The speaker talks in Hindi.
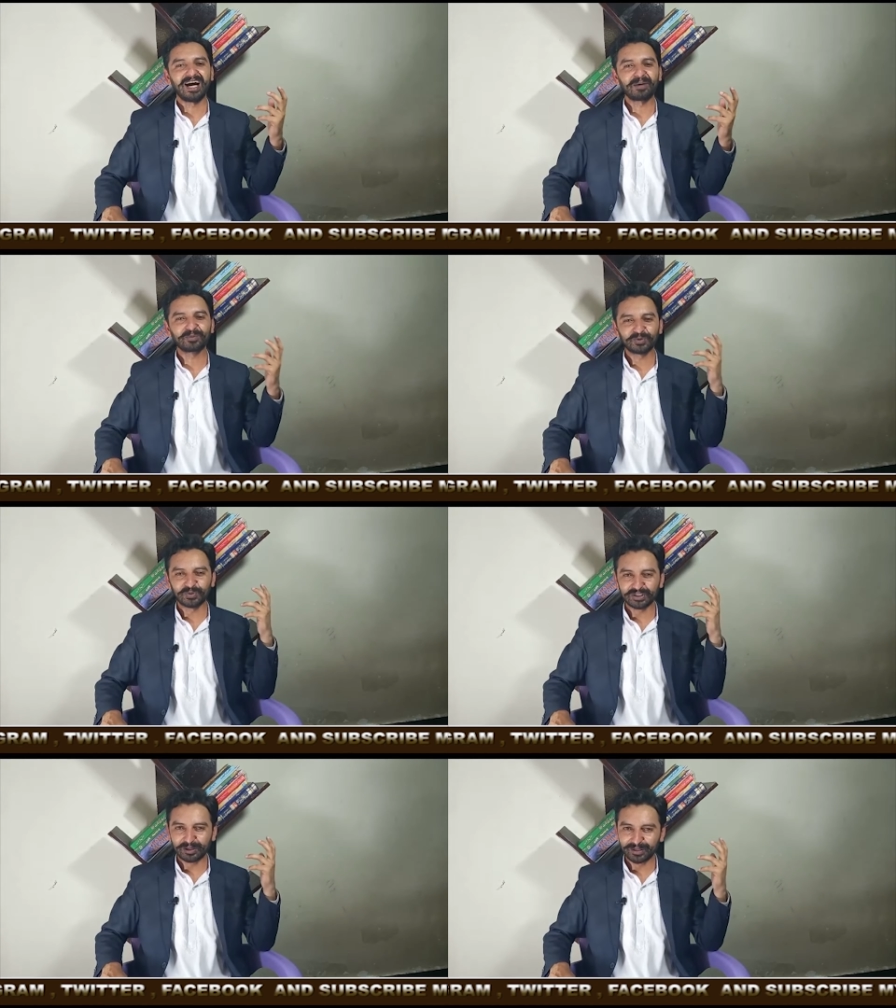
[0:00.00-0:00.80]
आप तो
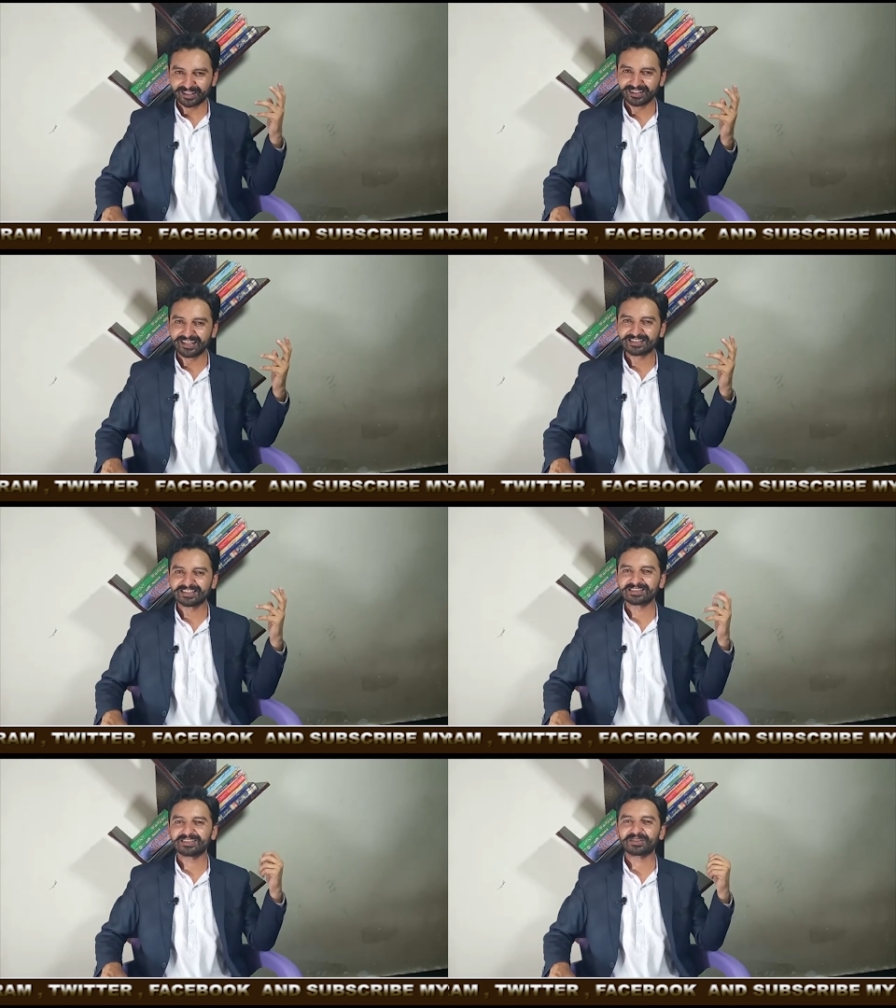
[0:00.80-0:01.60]
दुनिया में एक नई
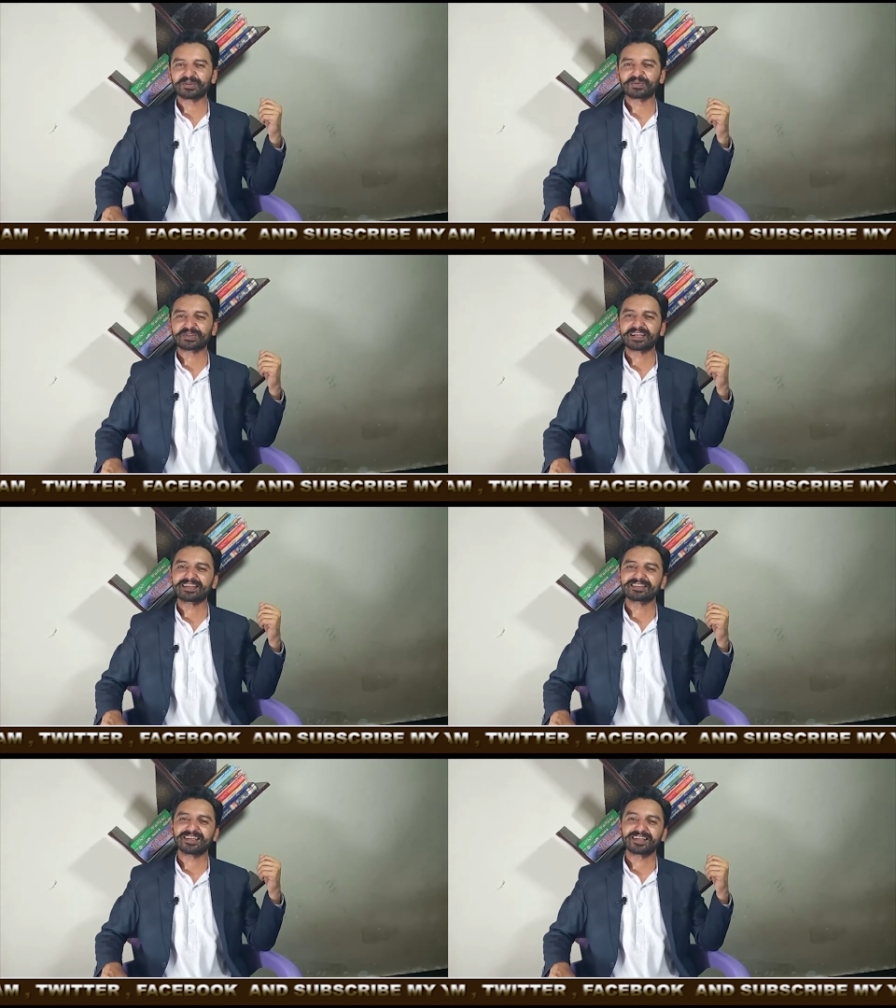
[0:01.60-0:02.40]
चीज़ इंट्रोड्यूस
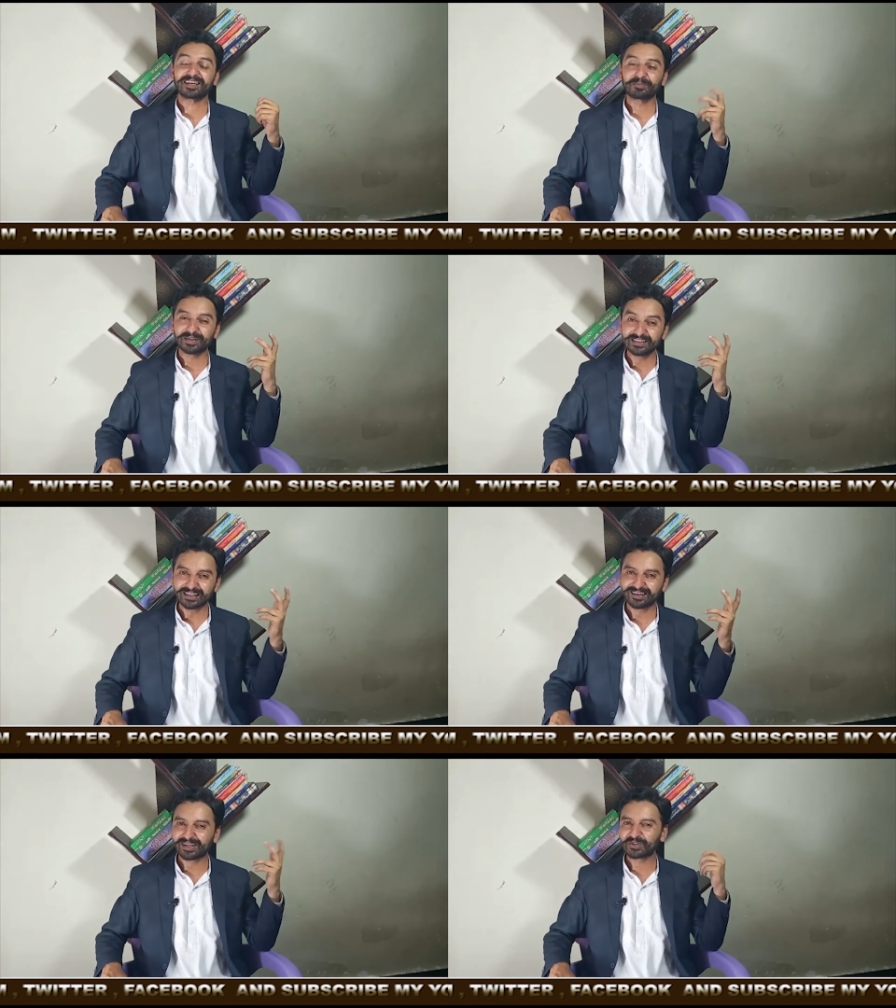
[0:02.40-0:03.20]
करने जा रहे हैं
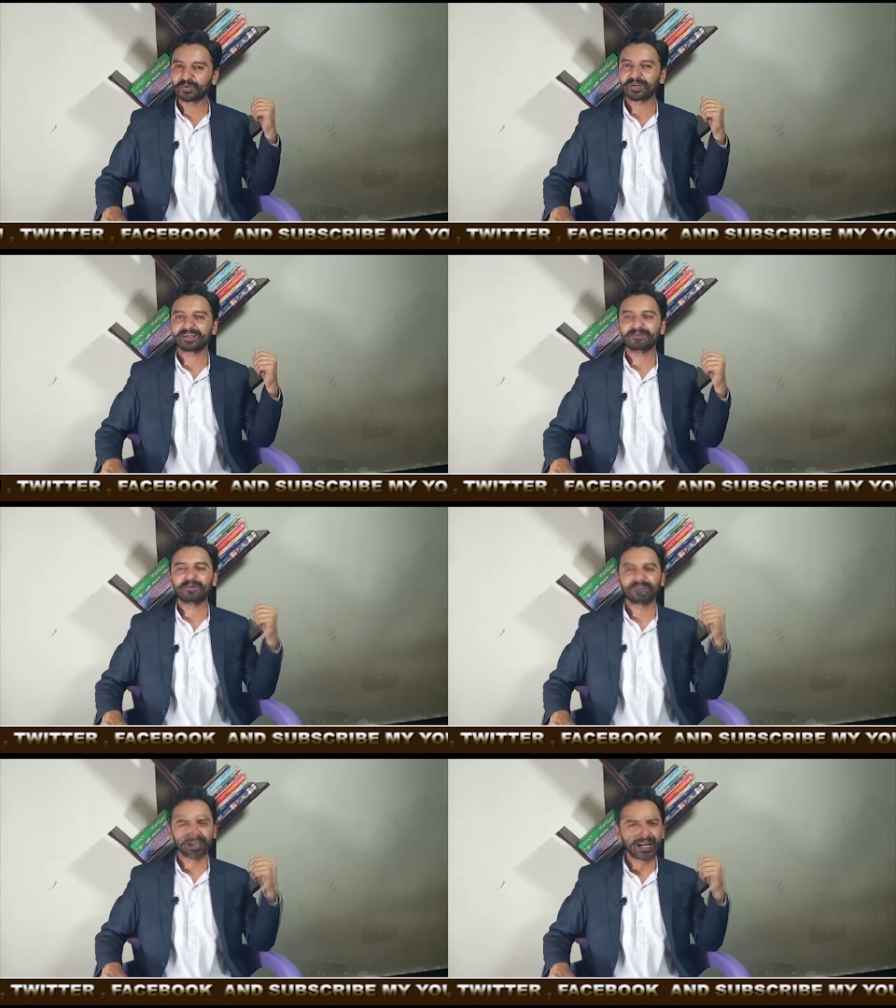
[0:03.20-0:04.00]
या कर चुके हैं
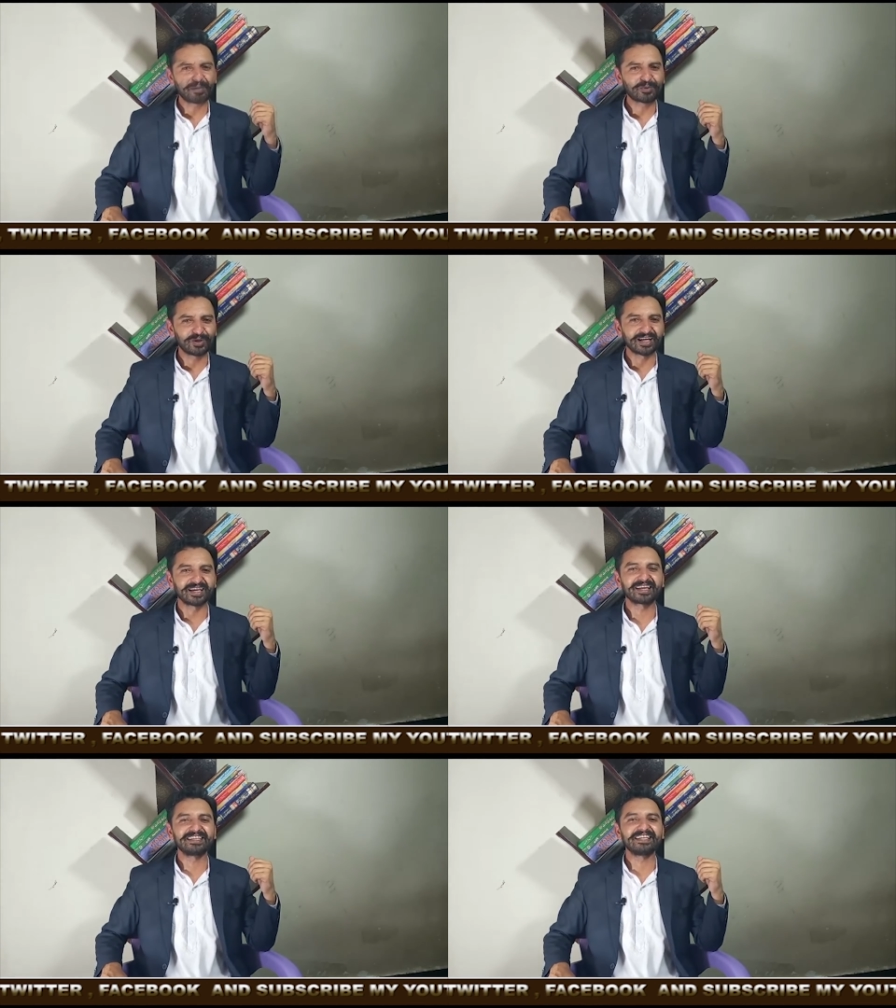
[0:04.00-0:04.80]
और अगर आपको
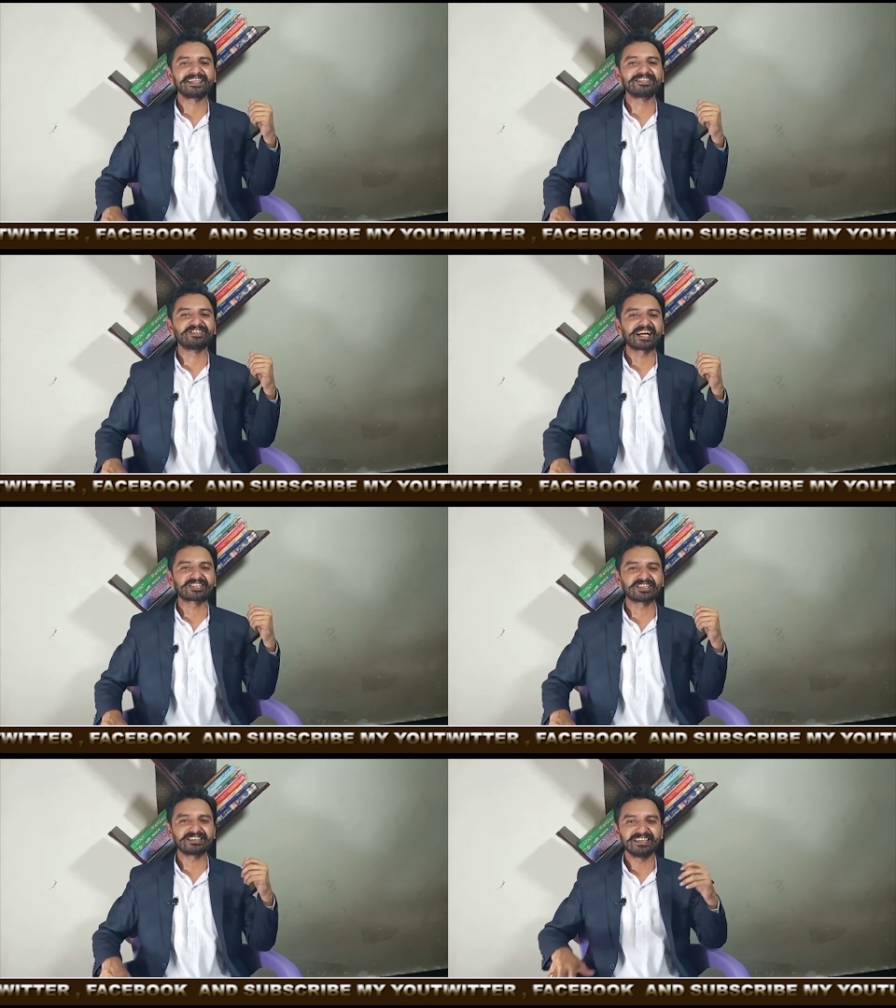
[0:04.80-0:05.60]
लगे कि ये
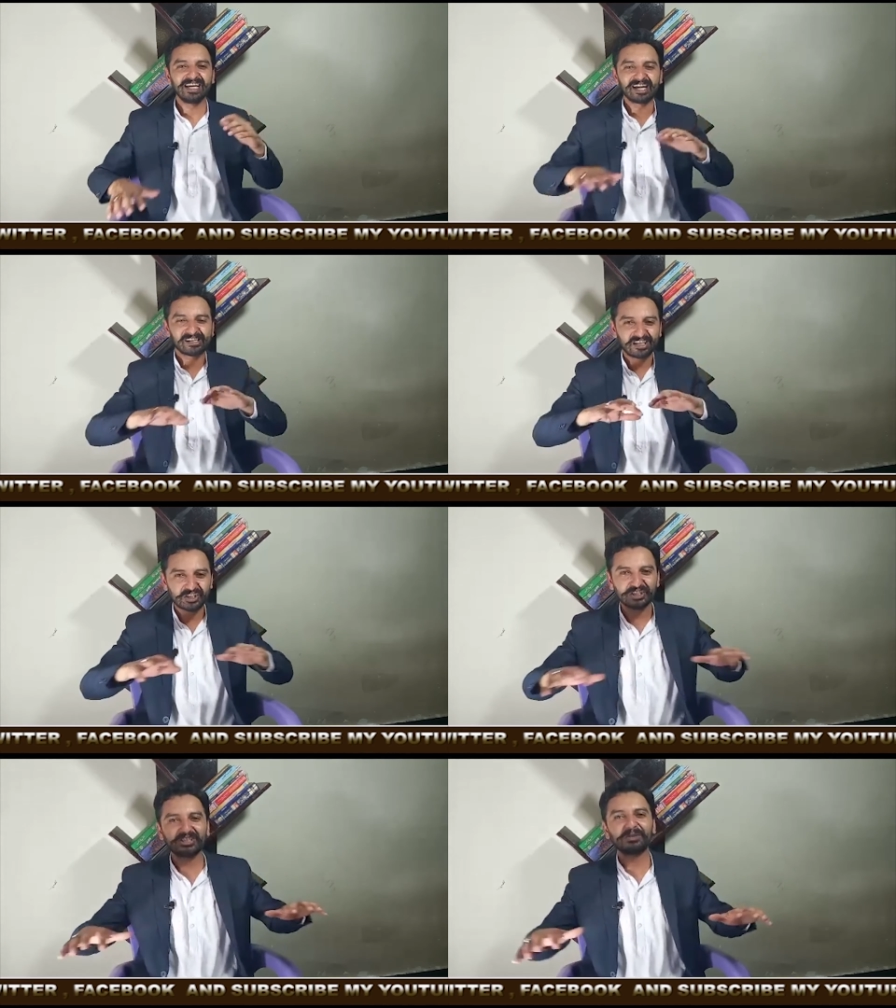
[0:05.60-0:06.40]
रिजेक्शन
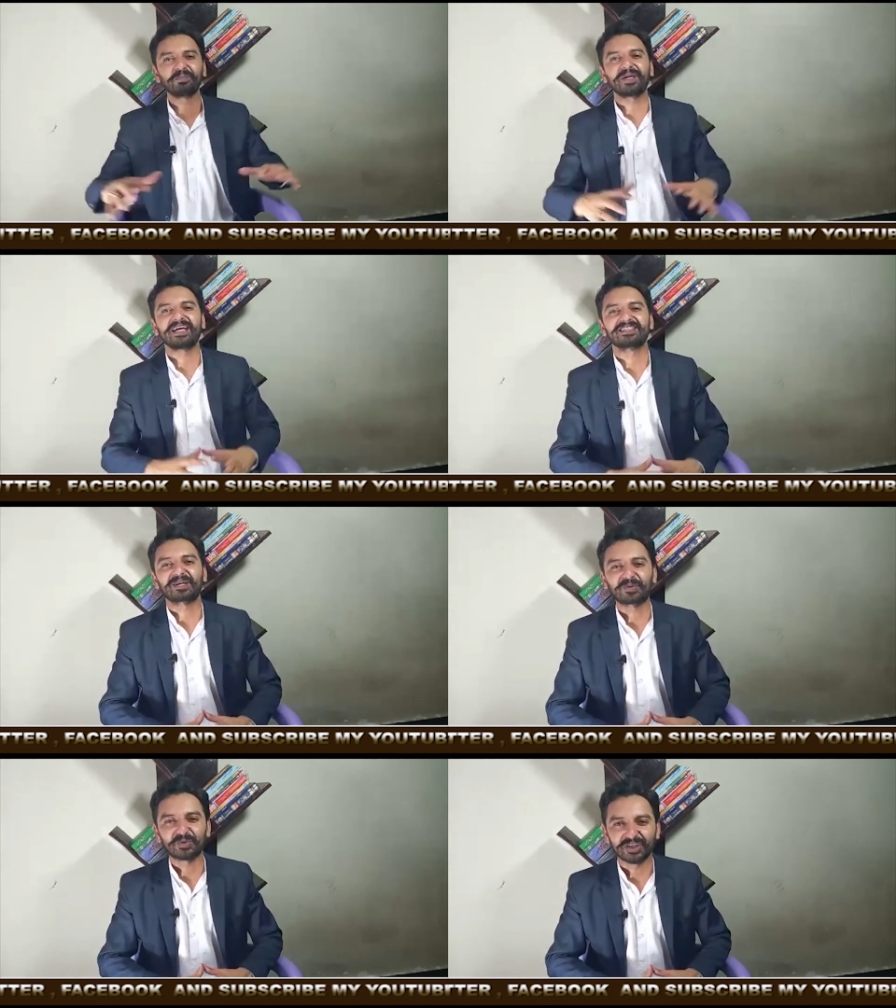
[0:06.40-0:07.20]
रिलेशनशिप में
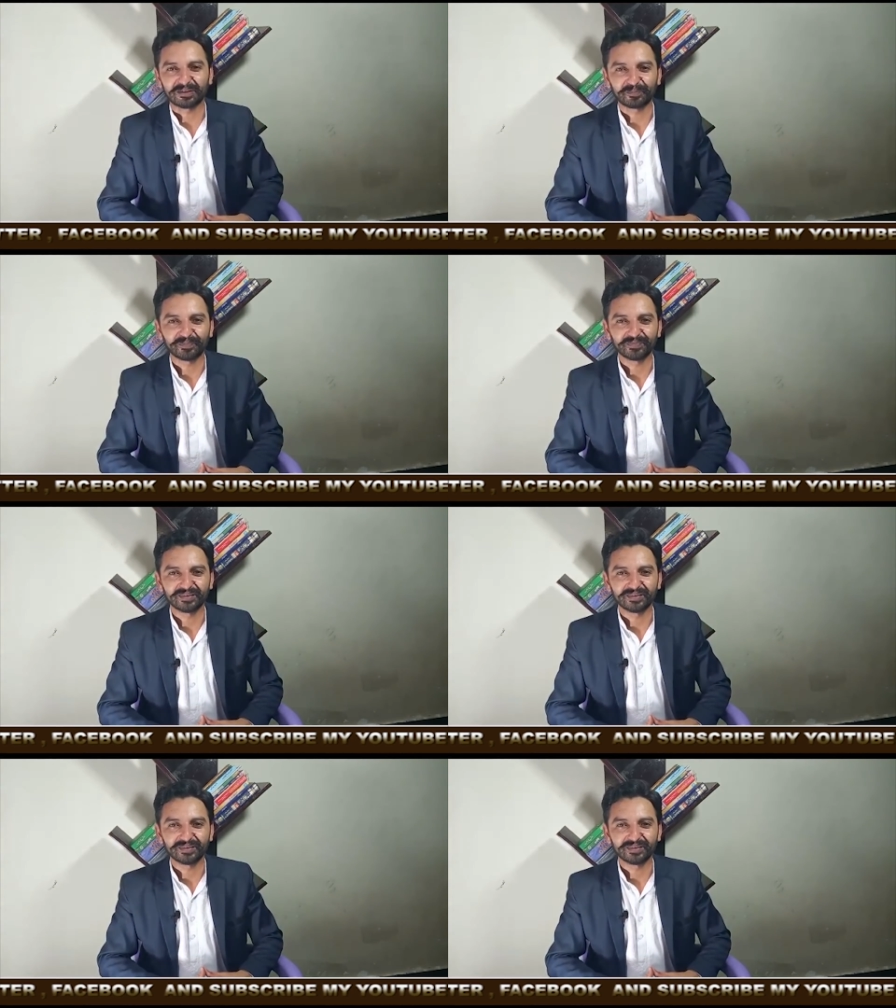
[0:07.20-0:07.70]
ऐसा कुछ है